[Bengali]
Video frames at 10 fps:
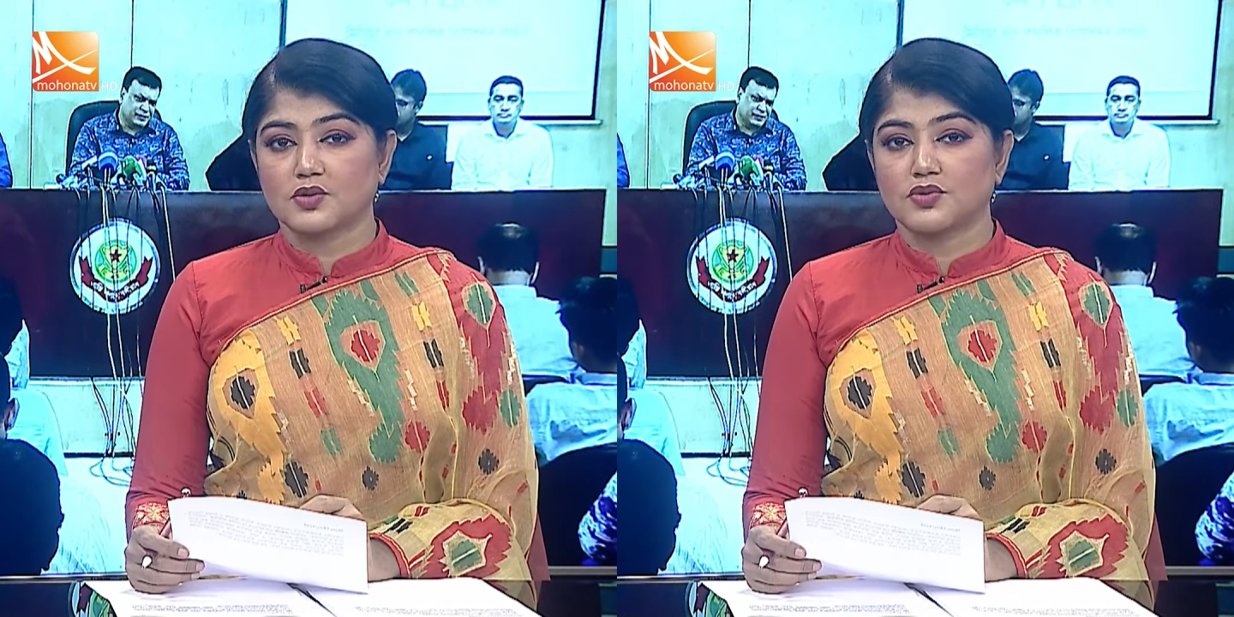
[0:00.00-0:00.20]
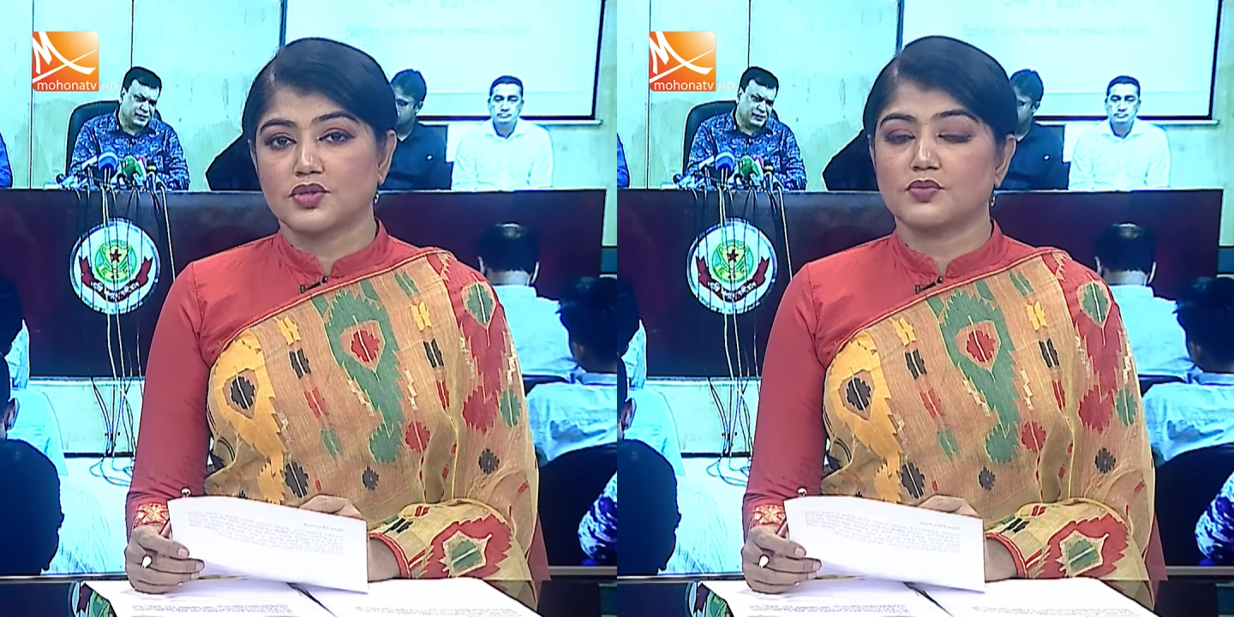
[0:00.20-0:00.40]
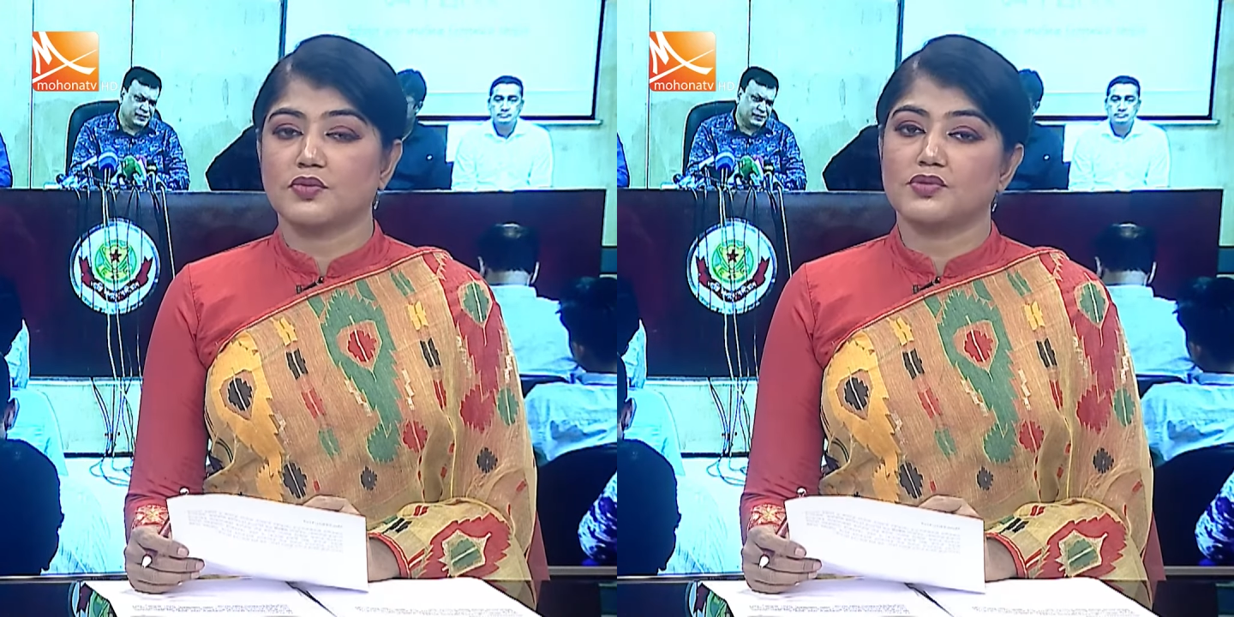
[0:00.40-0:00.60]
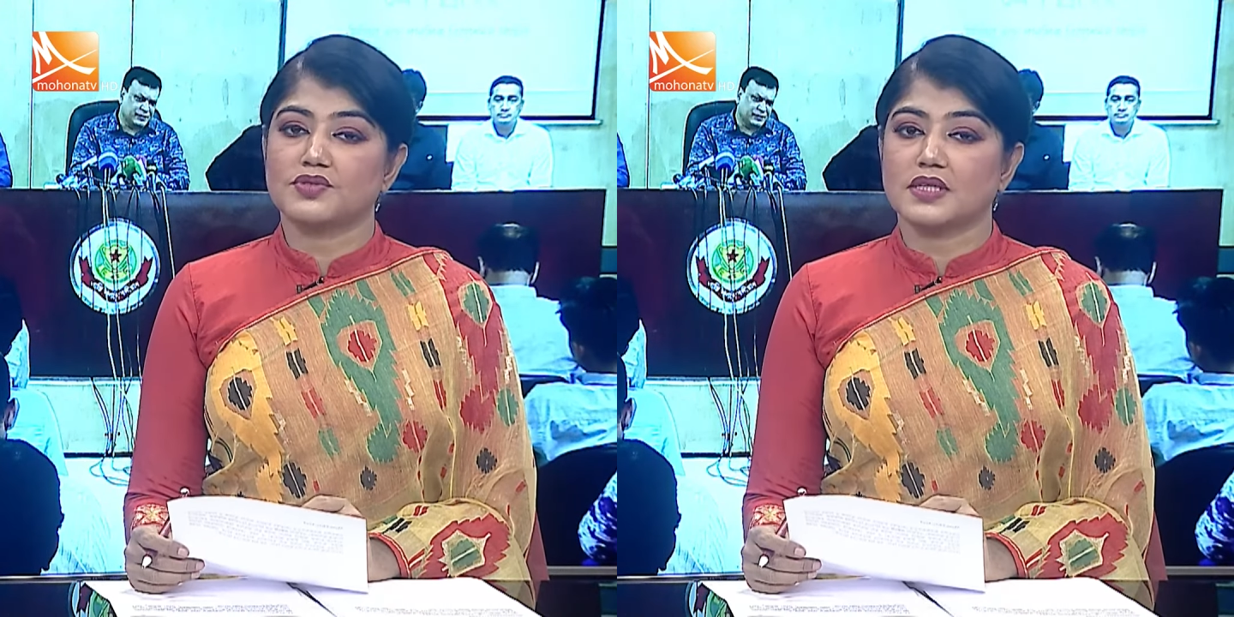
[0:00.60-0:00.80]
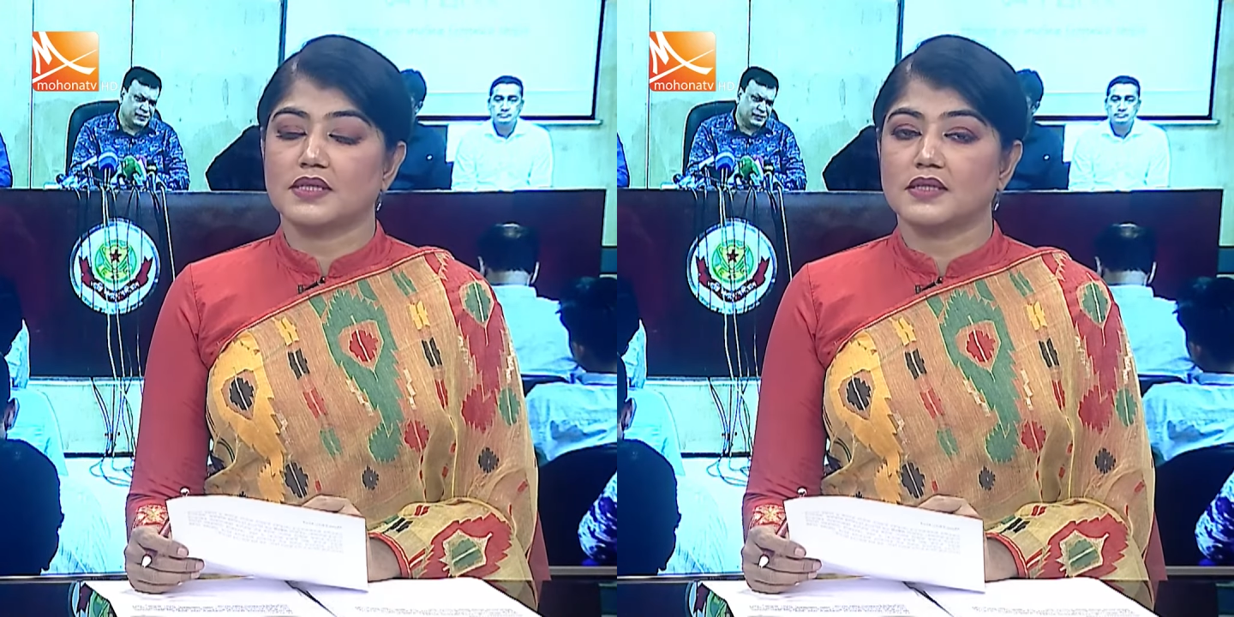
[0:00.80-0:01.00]
করছে বলেও
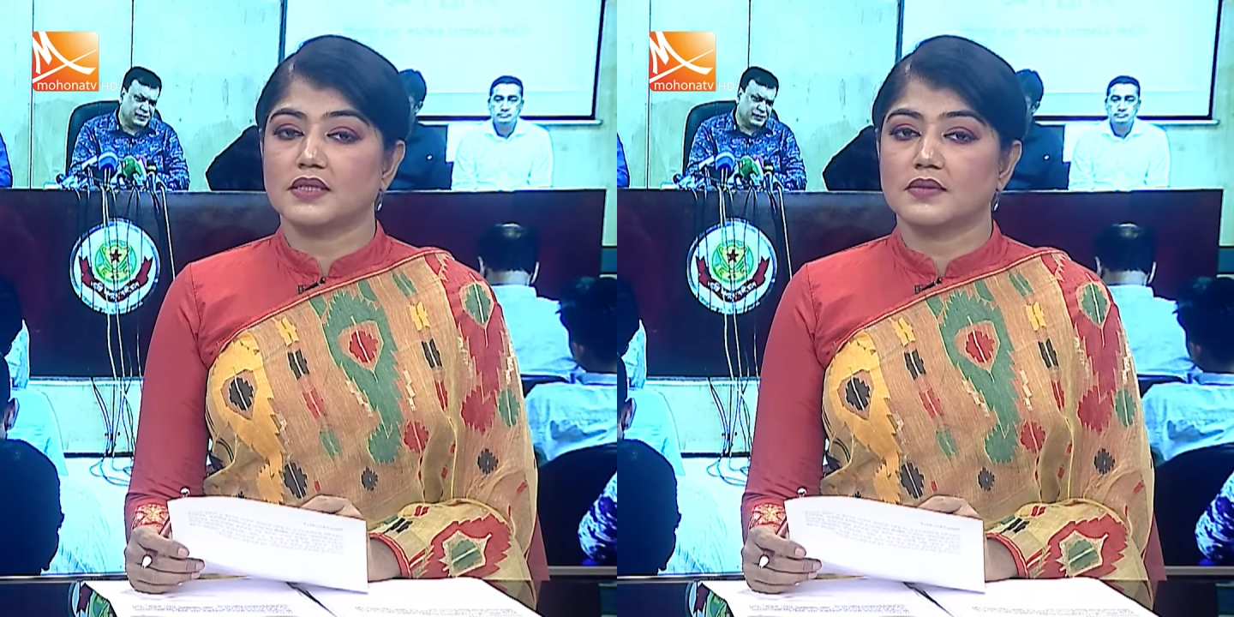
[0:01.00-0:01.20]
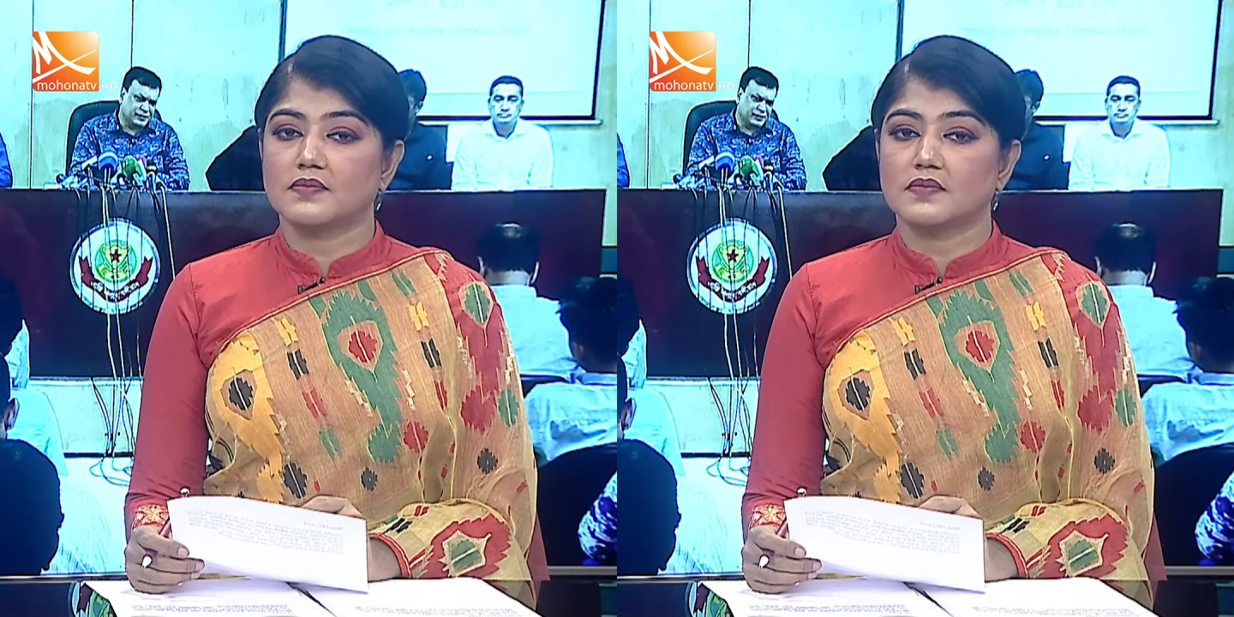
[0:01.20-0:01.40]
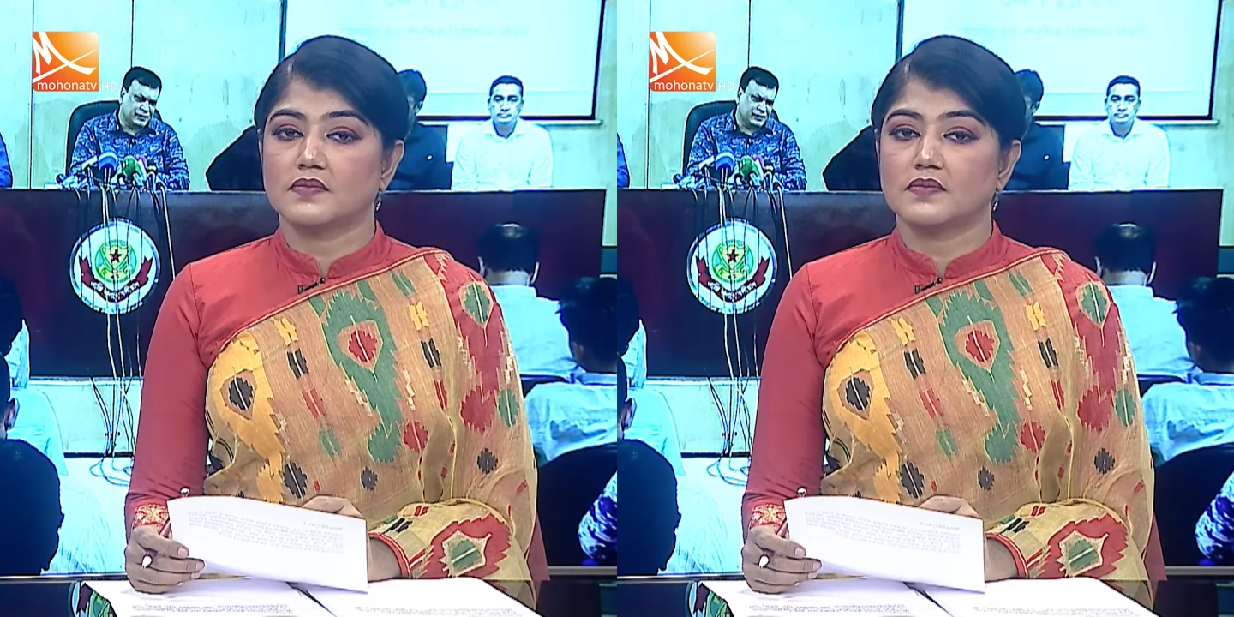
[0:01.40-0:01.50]
জানান তিনি